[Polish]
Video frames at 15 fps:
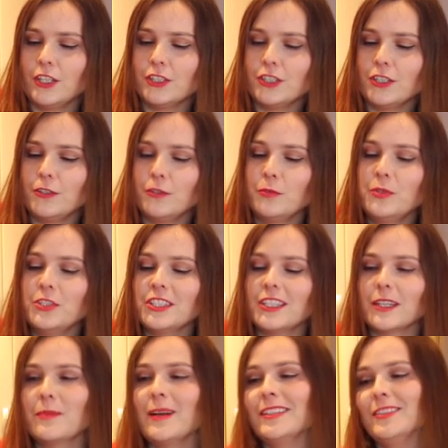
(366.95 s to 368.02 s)
Jeżeli lubicie
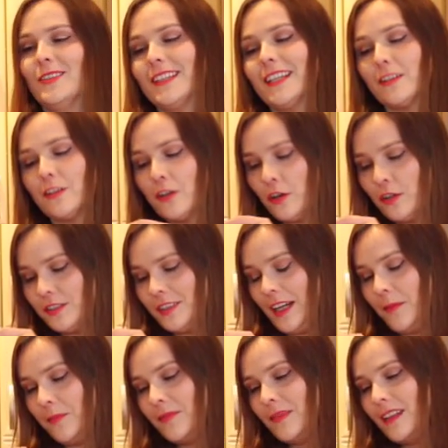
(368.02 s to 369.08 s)
tak bardzo jak
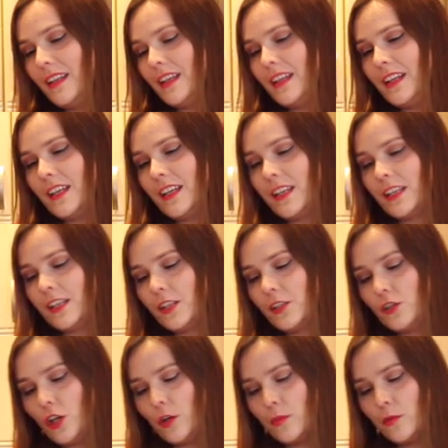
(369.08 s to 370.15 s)
kosa, e,
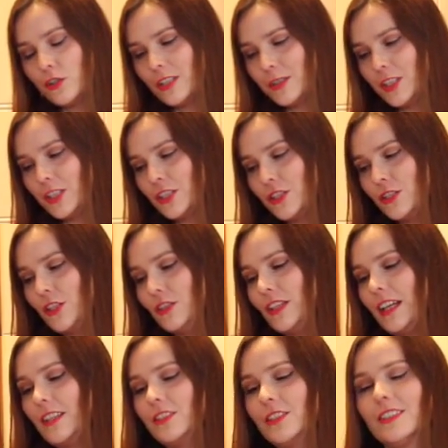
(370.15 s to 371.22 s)
to możecie też
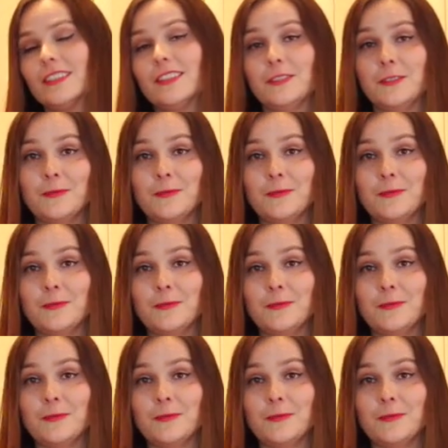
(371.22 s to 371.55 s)
dodać